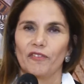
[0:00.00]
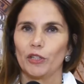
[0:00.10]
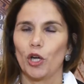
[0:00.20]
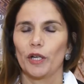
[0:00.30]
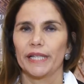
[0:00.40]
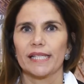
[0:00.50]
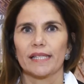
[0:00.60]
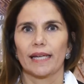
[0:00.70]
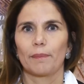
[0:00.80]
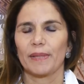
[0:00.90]

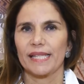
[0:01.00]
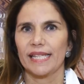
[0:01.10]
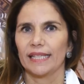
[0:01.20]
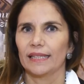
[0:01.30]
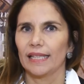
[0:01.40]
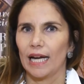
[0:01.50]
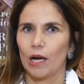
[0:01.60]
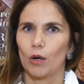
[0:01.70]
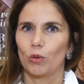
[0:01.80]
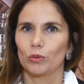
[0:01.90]
Fadoies rappresenta
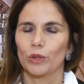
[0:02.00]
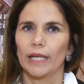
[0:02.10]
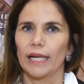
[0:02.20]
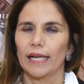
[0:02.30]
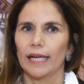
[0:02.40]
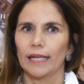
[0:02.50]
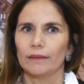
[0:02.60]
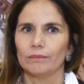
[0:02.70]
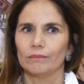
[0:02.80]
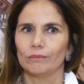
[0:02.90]

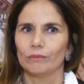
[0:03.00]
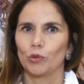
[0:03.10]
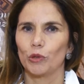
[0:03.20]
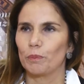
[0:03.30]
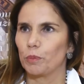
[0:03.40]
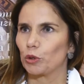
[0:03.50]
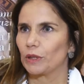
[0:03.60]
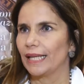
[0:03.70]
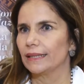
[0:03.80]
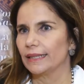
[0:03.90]
um,
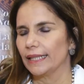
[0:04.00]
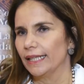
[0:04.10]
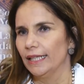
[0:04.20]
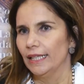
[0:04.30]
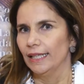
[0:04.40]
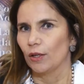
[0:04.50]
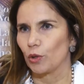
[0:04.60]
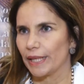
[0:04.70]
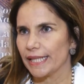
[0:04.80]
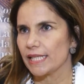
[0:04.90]
un'importante
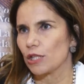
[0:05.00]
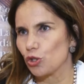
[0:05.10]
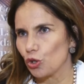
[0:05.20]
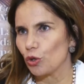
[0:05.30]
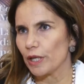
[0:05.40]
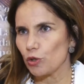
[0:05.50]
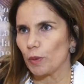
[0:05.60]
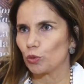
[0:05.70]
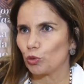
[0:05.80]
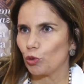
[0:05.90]
organizzazione,
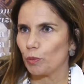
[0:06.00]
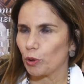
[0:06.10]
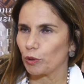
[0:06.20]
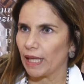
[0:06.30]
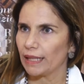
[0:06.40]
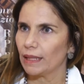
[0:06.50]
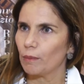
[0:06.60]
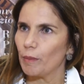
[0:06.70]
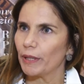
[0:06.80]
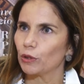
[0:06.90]
soprattutto un importante
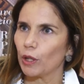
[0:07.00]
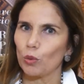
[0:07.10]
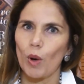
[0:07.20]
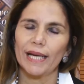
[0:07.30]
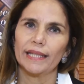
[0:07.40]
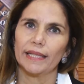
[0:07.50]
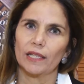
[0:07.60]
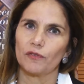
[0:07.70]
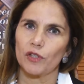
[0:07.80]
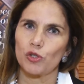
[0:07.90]
momento annuale di
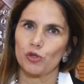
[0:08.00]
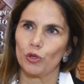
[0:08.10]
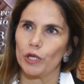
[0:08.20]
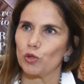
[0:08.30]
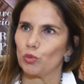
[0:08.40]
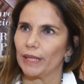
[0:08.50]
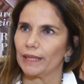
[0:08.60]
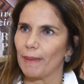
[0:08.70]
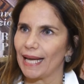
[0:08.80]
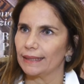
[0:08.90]
riflessione su una
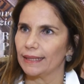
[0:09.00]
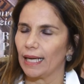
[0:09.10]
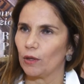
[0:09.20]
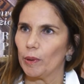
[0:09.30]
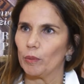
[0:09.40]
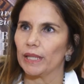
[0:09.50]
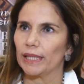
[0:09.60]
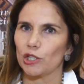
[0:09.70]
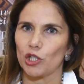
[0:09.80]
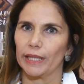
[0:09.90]
tematica come quella
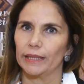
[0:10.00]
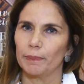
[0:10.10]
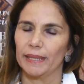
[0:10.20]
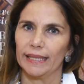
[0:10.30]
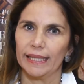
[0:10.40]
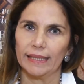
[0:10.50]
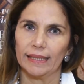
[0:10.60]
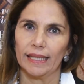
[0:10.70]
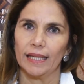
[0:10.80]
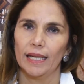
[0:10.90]
della ricerca
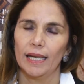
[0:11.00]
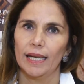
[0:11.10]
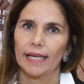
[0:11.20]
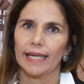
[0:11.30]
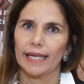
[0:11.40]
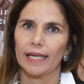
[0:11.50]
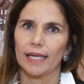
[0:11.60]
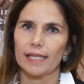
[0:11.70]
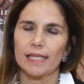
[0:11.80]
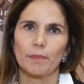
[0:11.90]
indipendente che
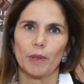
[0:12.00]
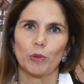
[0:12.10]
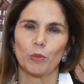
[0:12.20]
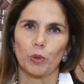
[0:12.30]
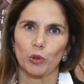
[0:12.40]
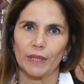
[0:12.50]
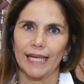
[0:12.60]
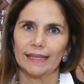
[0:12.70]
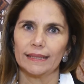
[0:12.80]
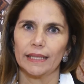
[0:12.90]
è sempre più
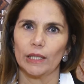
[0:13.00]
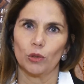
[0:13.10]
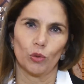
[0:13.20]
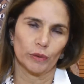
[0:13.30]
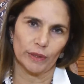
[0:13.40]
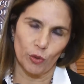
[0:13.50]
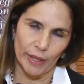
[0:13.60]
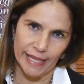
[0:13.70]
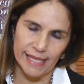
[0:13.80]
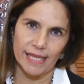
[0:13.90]
importante, lo, lo
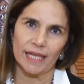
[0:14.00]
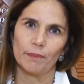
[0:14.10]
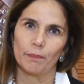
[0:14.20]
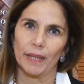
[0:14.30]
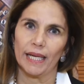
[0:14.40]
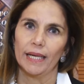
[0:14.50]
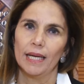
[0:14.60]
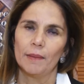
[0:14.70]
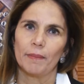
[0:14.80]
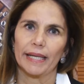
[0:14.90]
è da sempre,
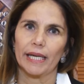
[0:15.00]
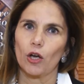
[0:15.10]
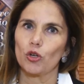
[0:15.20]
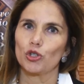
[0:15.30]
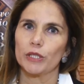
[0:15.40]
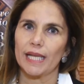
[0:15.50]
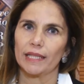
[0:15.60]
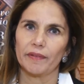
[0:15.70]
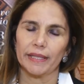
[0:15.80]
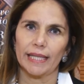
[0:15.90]
ma che oggi sta
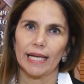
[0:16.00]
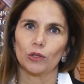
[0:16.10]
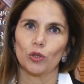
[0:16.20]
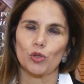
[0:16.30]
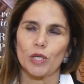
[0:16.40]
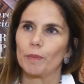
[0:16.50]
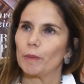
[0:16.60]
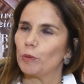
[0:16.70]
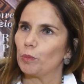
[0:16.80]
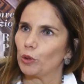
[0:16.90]
diventando sempre
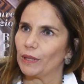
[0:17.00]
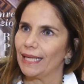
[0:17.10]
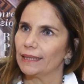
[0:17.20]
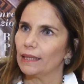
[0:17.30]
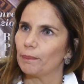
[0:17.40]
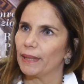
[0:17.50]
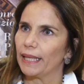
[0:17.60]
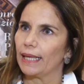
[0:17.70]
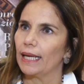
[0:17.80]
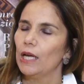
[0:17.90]
più importante
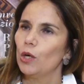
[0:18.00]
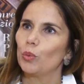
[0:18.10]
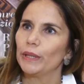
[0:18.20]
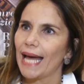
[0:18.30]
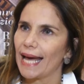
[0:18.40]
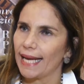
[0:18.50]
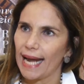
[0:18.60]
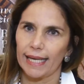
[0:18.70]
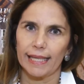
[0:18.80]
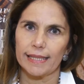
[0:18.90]
per guidare
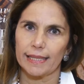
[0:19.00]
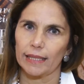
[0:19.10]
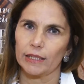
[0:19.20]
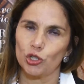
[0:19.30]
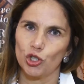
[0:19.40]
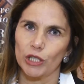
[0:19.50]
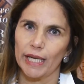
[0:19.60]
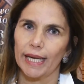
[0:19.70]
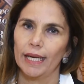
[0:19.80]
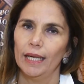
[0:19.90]
anche le
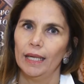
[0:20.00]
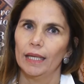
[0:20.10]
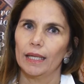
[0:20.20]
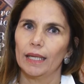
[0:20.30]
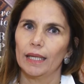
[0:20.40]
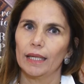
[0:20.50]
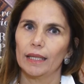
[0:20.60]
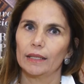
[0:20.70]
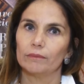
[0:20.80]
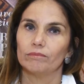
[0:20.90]
strategie
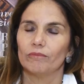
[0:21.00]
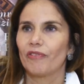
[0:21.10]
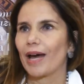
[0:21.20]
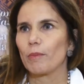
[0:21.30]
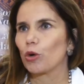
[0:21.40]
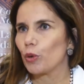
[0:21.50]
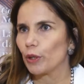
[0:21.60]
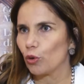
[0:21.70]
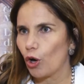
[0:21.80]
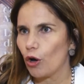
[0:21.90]
eh,
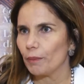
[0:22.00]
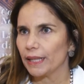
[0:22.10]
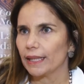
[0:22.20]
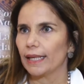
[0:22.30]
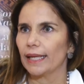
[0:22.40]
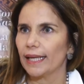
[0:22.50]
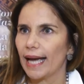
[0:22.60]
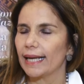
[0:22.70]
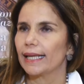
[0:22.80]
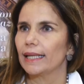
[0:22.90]
farmaco-economiche e
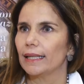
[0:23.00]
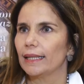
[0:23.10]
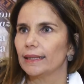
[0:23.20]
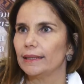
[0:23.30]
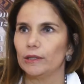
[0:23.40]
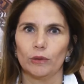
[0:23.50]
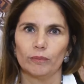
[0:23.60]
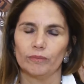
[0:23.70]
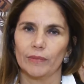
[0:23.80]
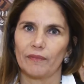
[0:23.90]
anche la,
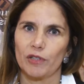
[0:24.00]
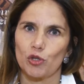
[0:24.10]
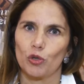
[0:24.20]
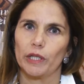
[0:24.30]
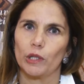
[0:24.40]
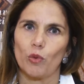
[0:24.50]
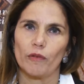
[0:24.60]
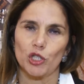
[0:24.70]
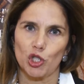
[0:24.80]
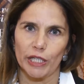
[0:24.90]
la, visione di
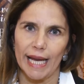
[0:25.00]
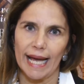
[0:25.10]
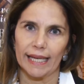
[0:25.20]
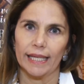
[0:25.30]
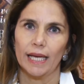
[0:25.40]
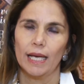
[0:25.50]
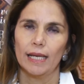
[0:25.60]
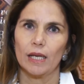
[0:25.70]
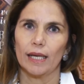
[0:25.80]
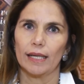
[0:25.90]
nuovi scenari
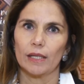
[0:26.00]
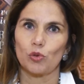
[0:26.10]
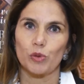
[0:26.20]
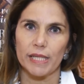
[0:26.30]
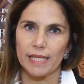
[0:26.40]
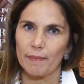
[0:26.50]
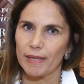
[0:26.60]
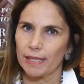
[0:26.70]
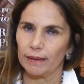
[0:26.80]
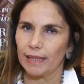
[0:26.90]
eh, sistema,
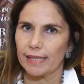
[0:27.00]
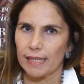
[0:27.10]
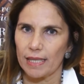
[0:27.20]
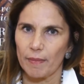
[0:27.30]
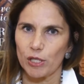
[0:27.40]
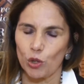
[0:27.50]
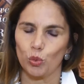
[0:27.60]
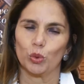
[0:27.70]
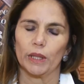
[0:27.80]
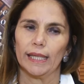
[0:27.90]
del sistema
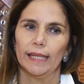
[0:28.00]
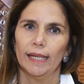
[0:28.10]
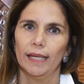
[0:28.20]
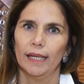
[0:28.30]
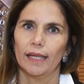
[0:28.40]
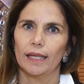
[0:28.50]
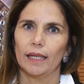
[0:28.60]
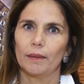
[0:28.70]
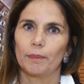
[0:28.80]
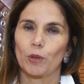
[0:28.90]
salute.
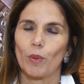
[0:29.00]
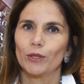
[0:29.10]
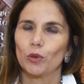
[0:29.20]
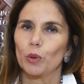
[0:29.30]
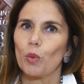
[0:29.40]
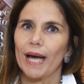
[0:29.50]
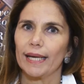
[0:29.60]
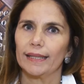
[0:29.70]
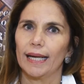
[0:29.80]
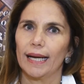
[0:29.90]
Eh, per quanto
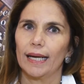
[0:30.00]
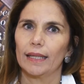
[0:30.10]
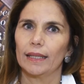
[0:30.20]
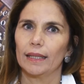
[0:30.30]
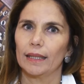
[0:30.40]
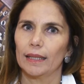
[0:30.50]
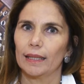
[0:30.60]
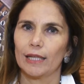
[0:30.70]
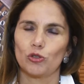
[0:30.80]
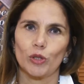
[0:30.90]
riguarda la, eh,
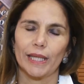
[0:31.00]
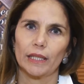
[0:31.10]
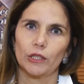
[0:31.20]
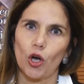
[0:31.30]
la, giornata di